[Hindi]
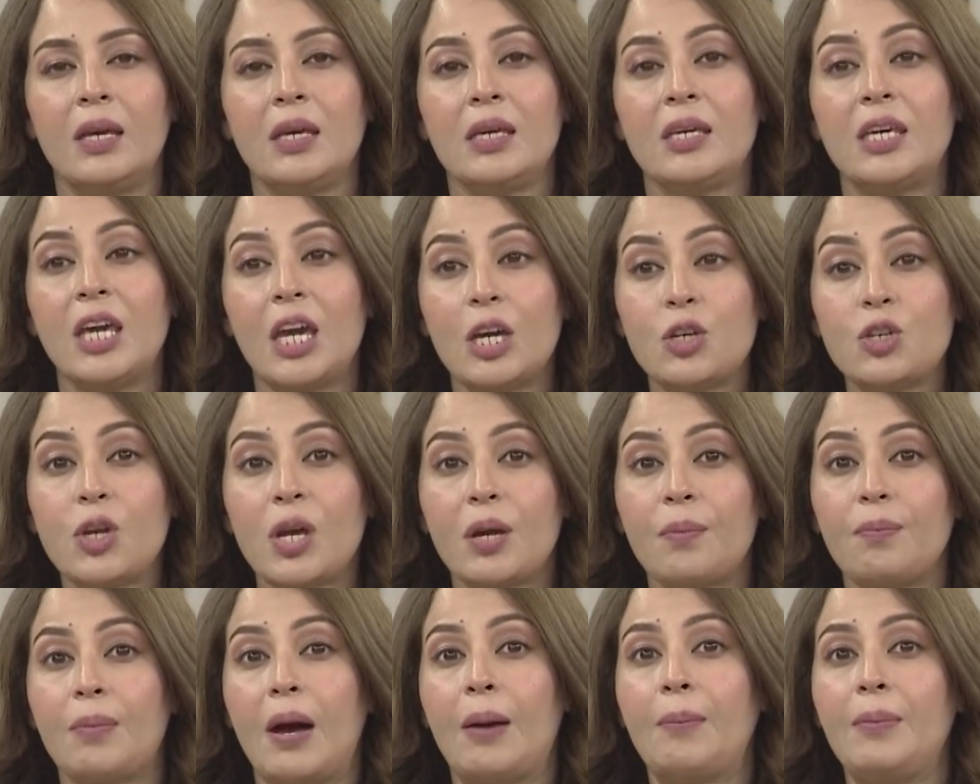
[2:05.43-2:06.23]
ये जो
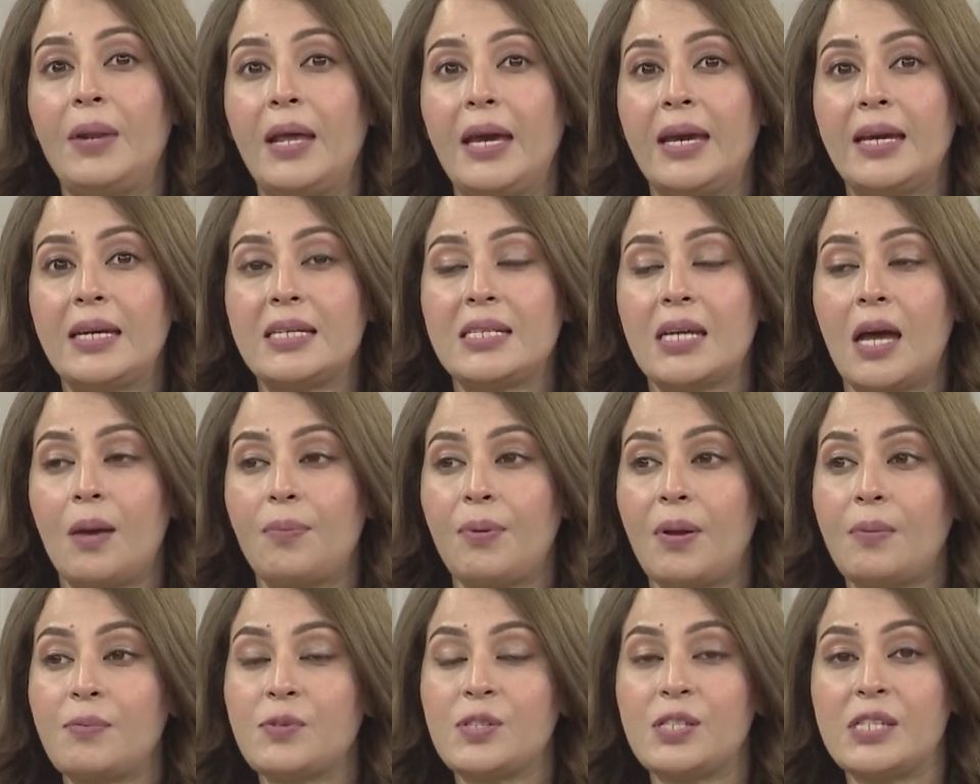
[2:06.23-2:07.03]
एक मामला है कि जहाँ
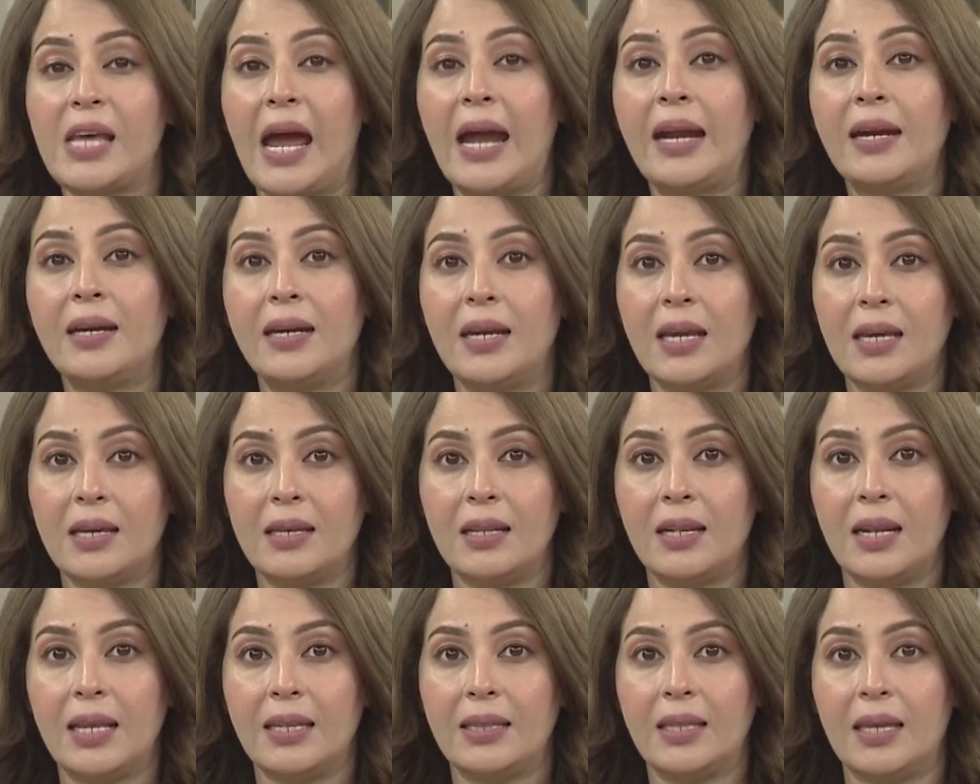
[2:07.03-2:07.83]
पे हम साइड
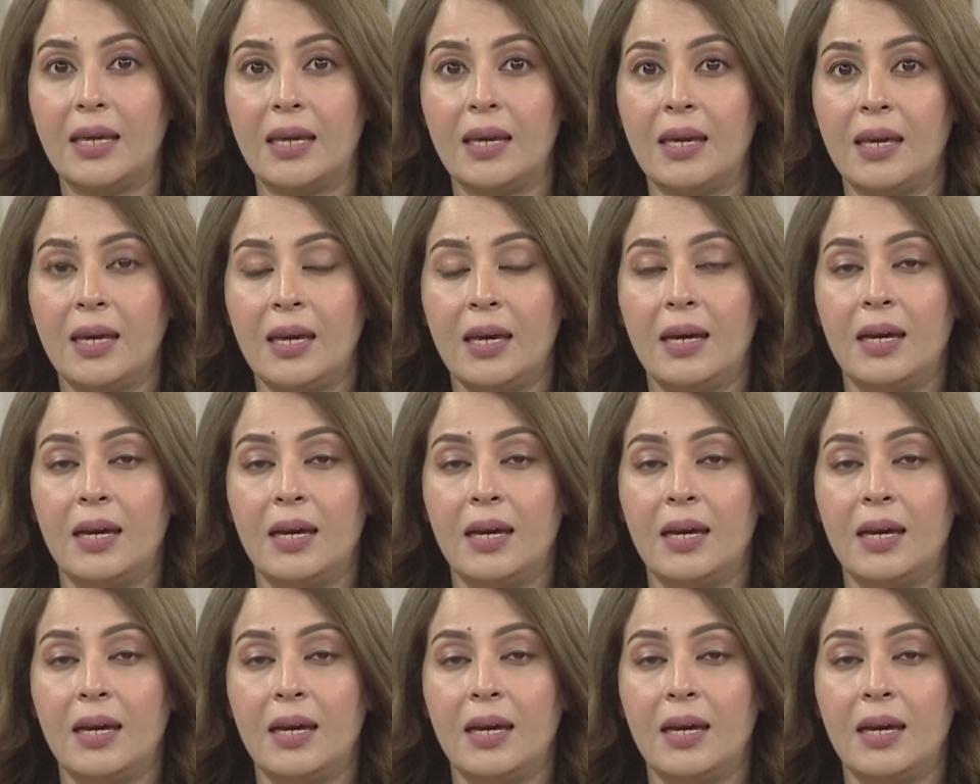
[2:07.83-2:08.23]
नहीं लेते